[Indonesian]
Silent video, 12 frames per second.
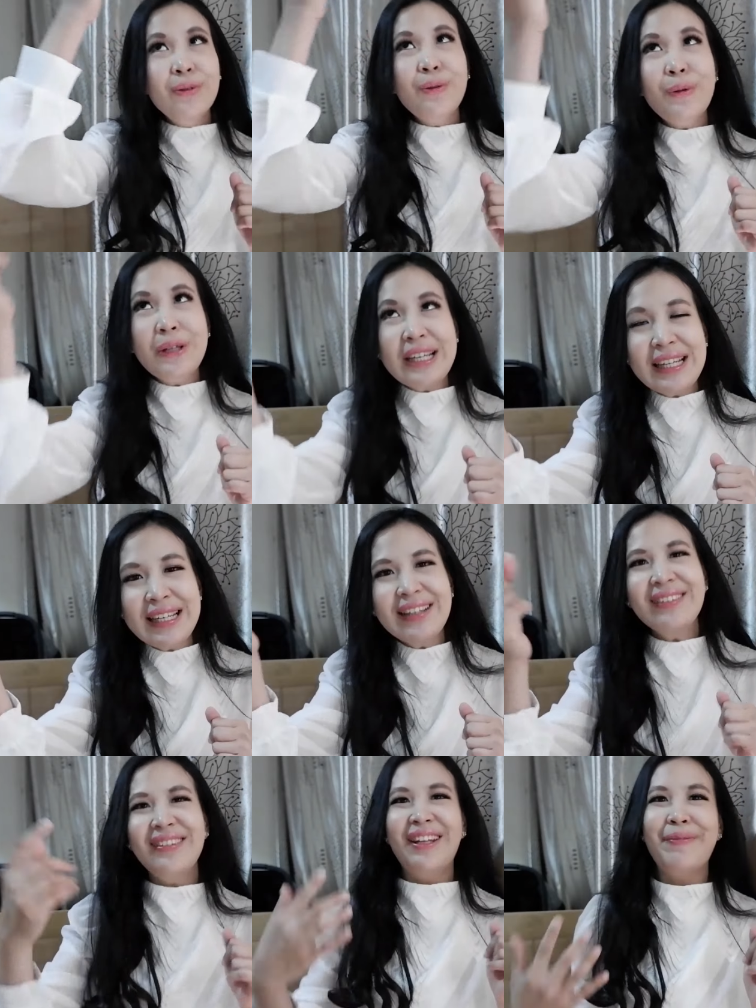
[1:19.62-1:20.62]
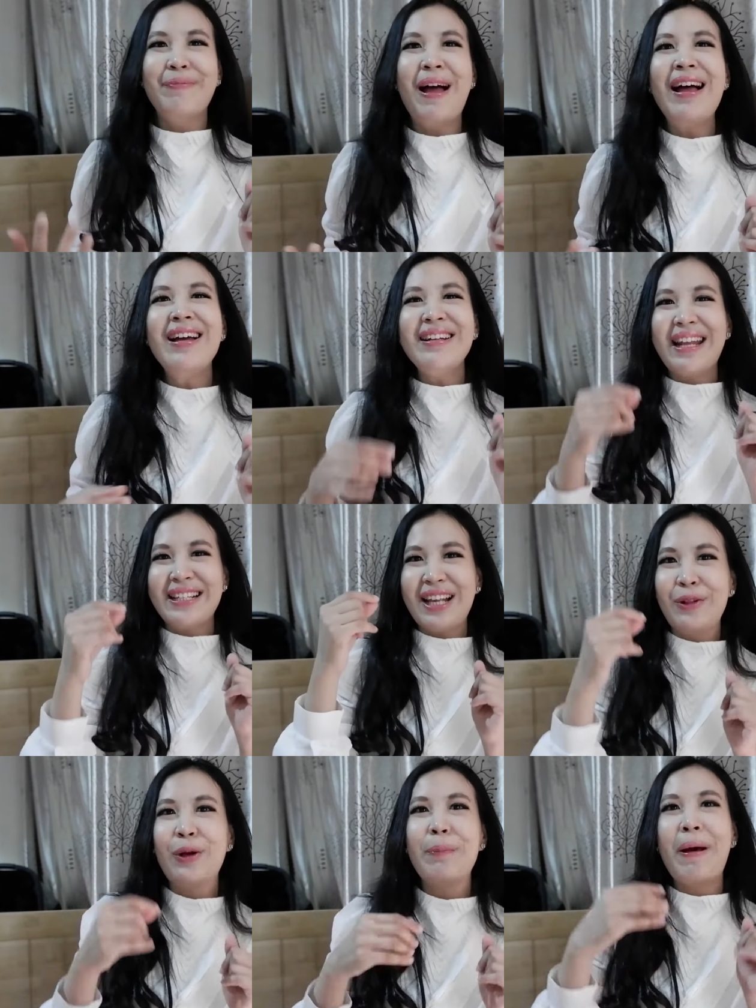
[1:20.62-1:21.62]
puing terbang dari
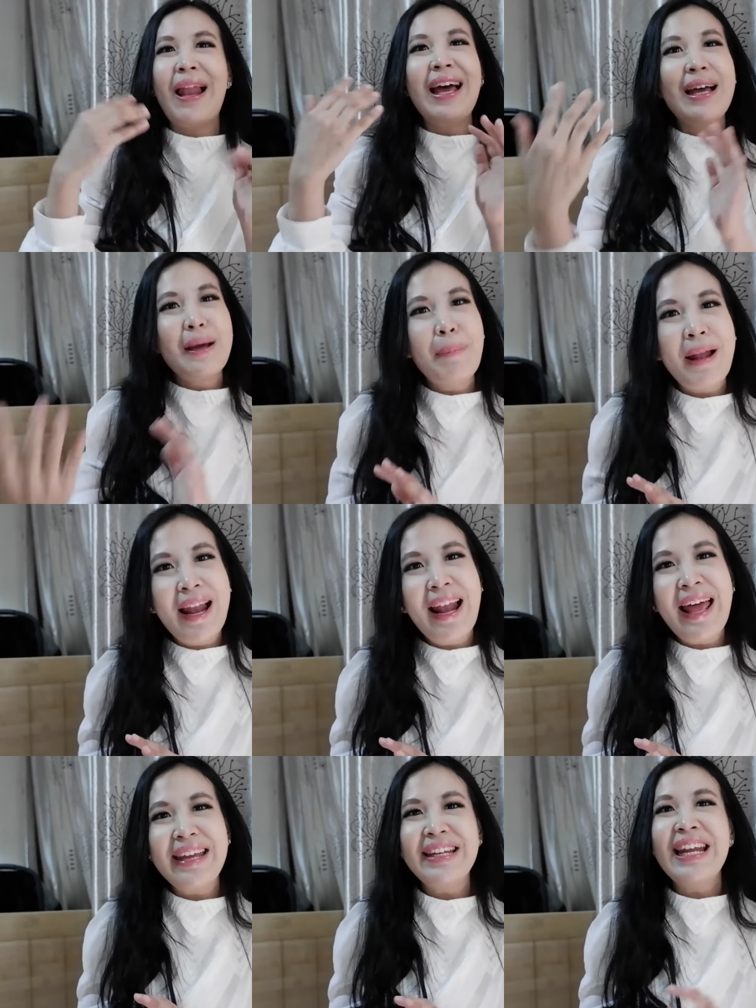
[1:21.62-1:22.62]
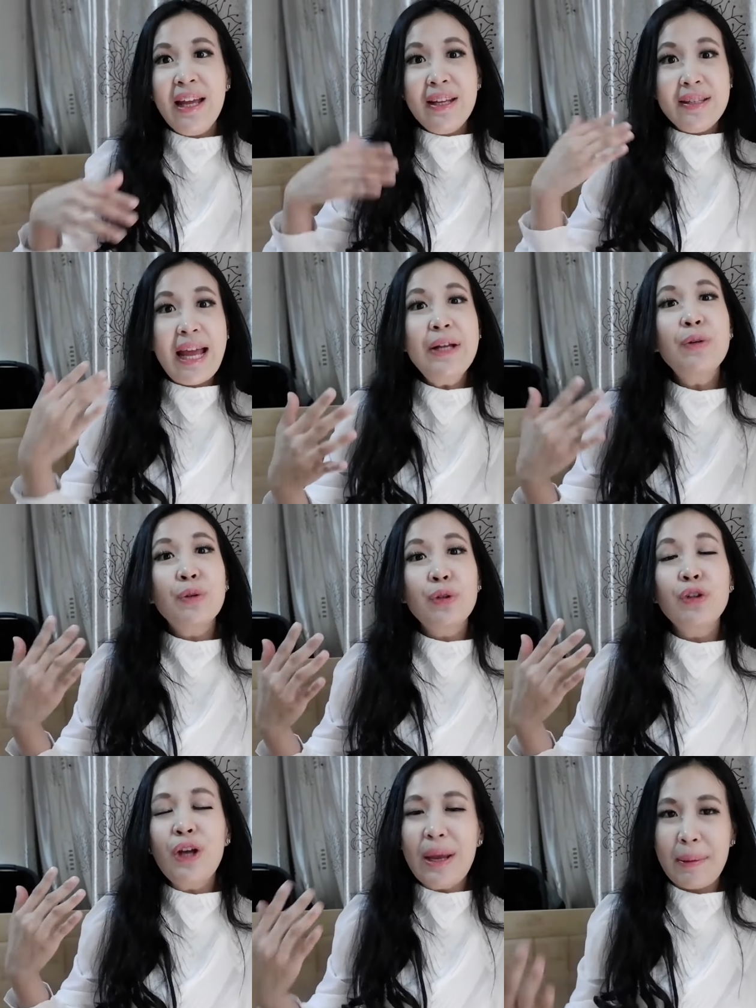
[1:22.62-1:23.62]
satu kepala ke kepala lain dan
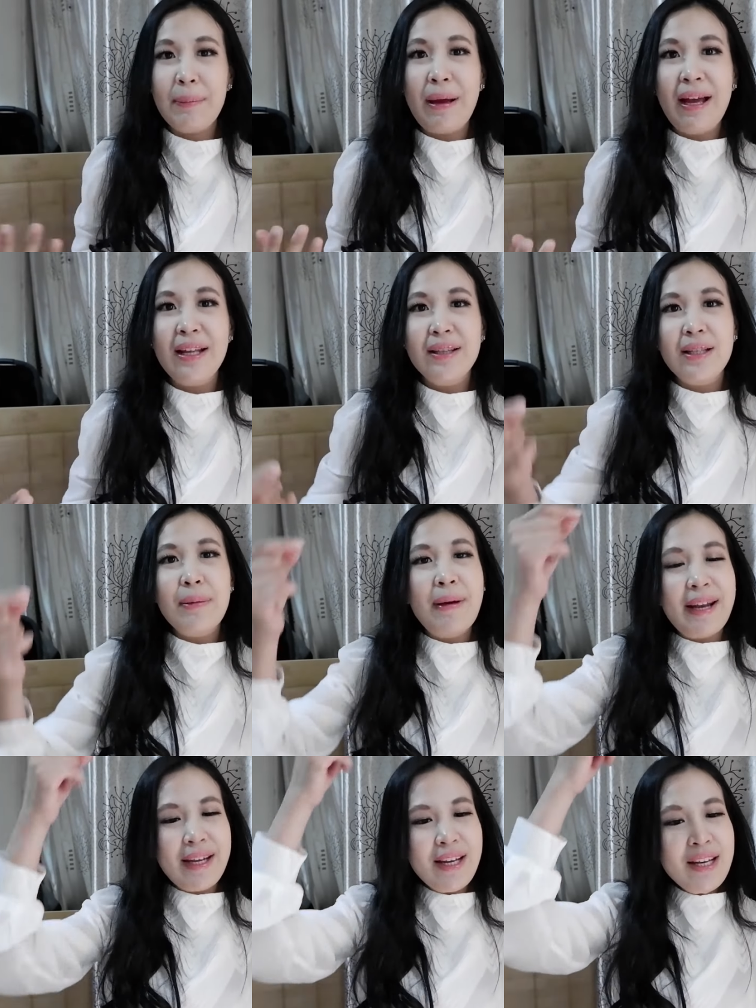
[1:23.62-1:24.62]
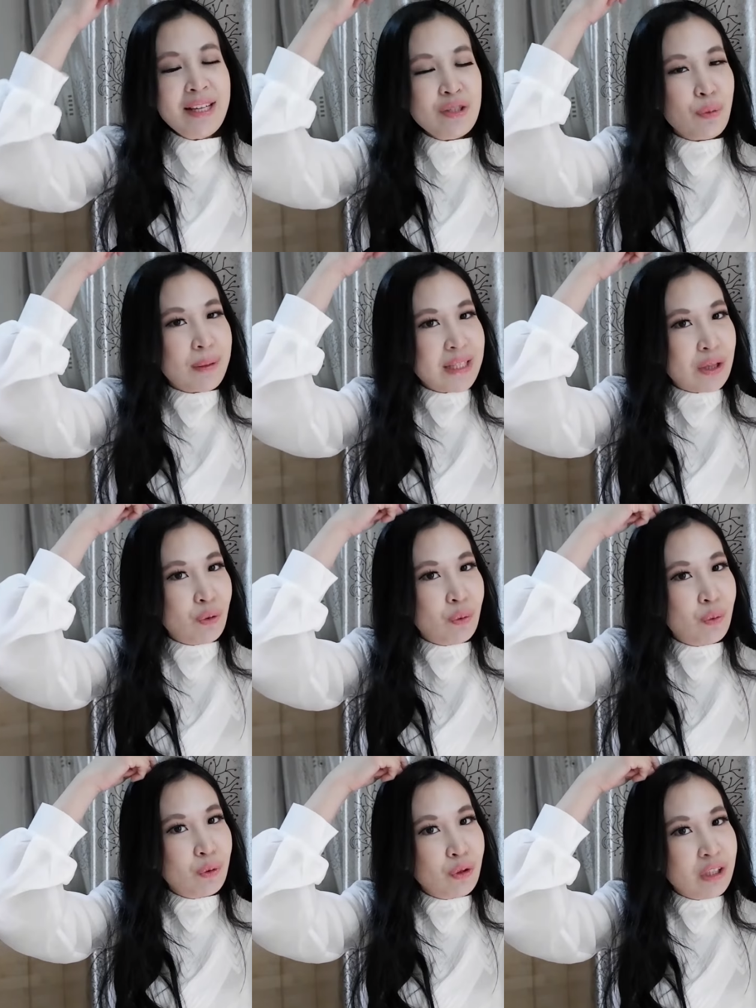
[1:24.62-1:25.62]
kutu itu hebat banget ibaratnya deh cuma
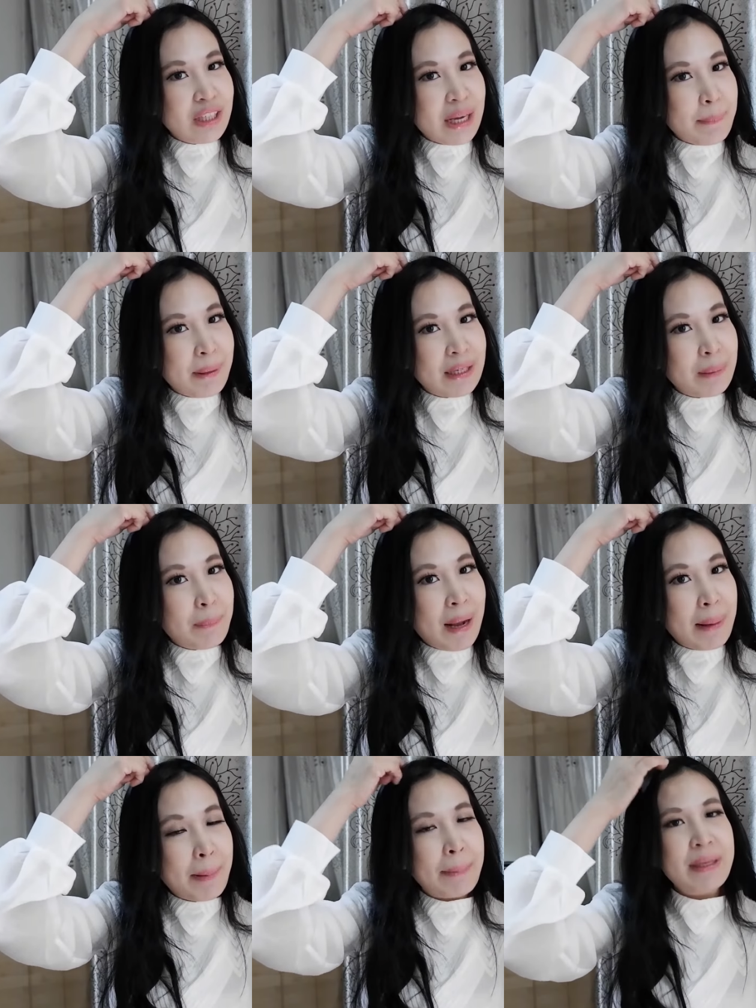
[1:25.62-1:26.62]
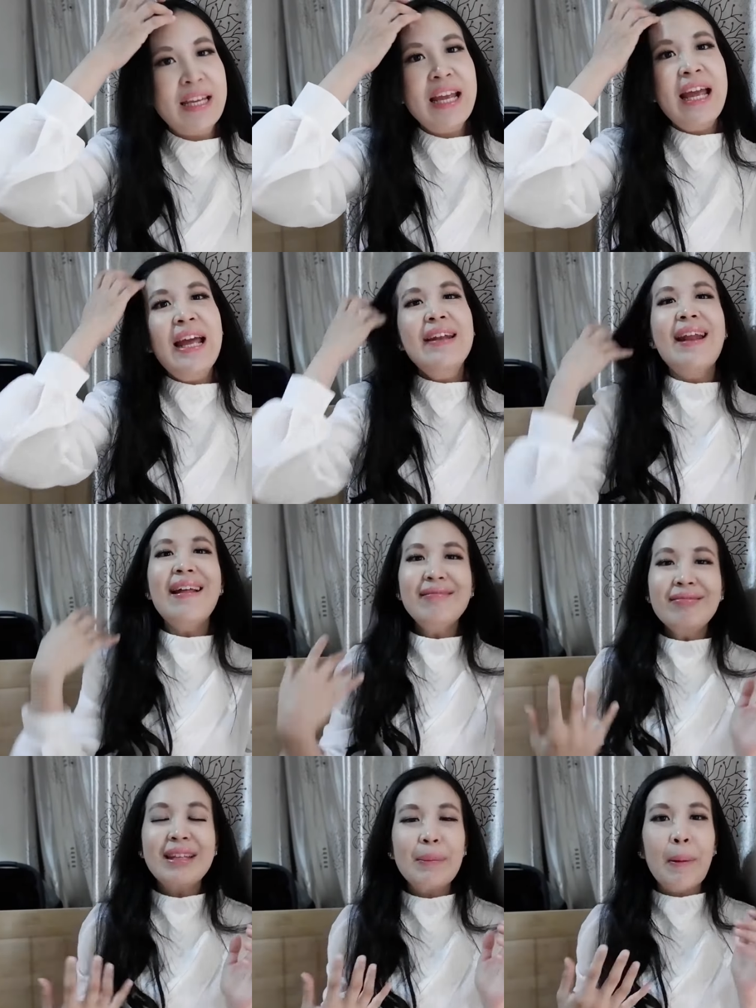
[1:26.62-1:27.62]
satu kutu nih nempel di kepala mami
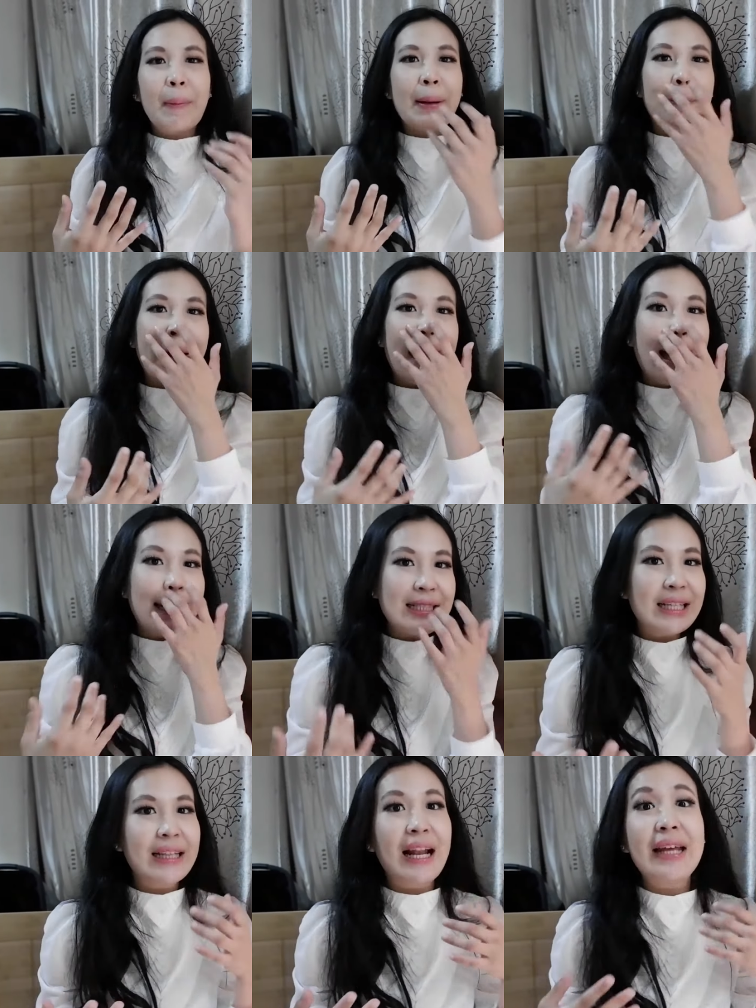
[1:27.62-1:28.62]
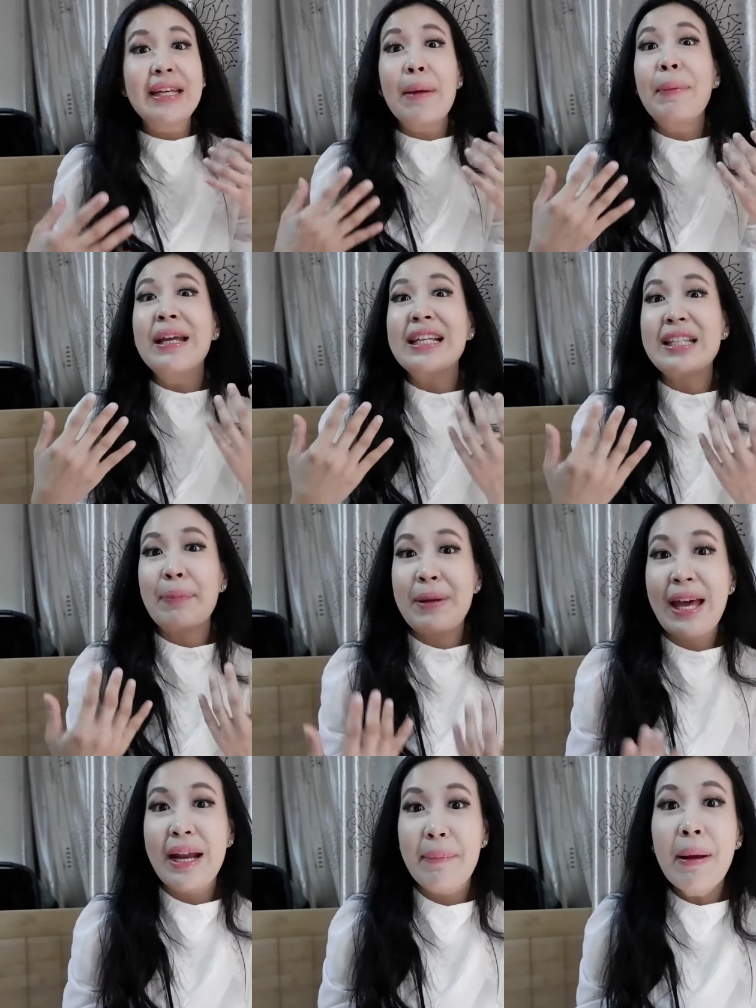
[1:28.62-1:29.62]
nanti beberapa hari setelah dia menghisap
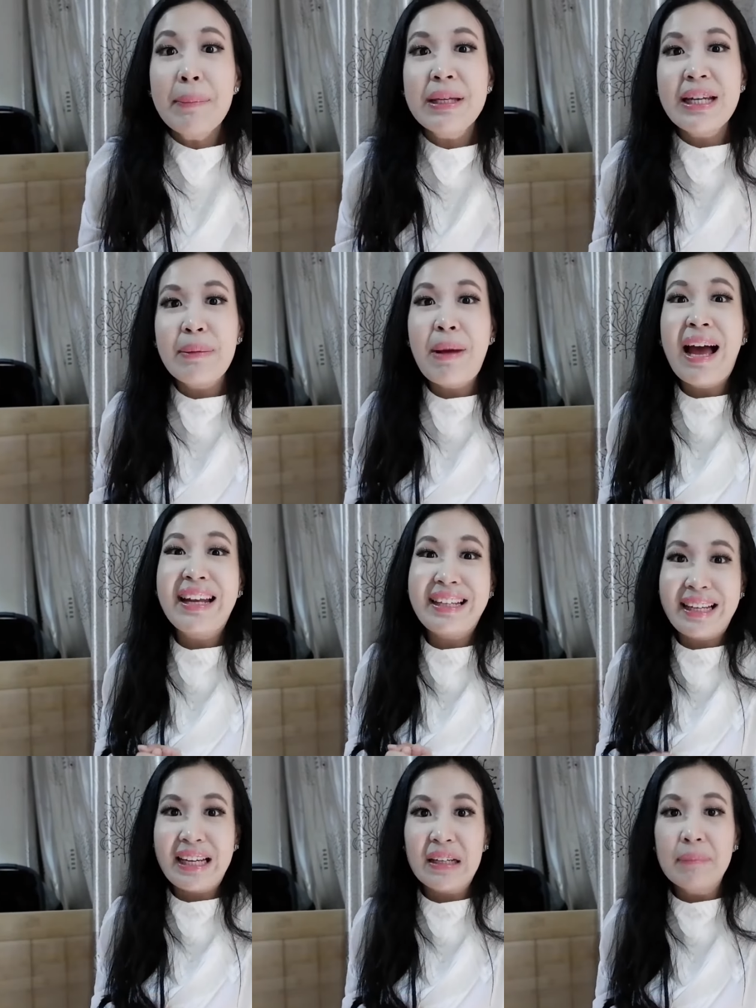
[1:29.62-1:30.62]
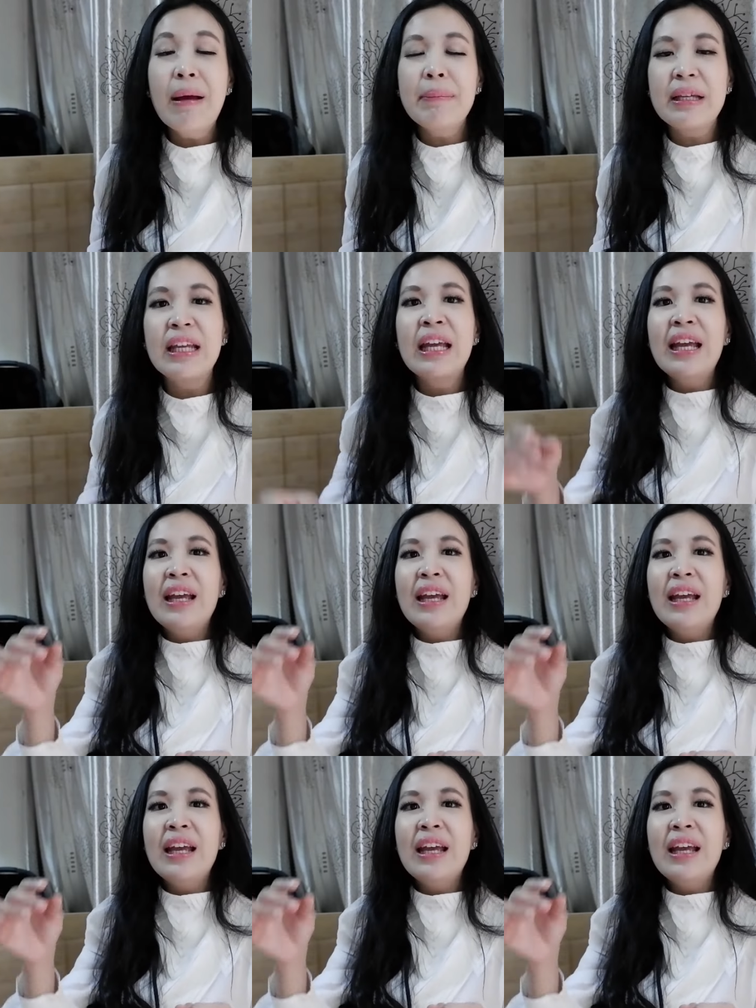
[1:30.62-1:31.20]
darah mami dan makan keringat mami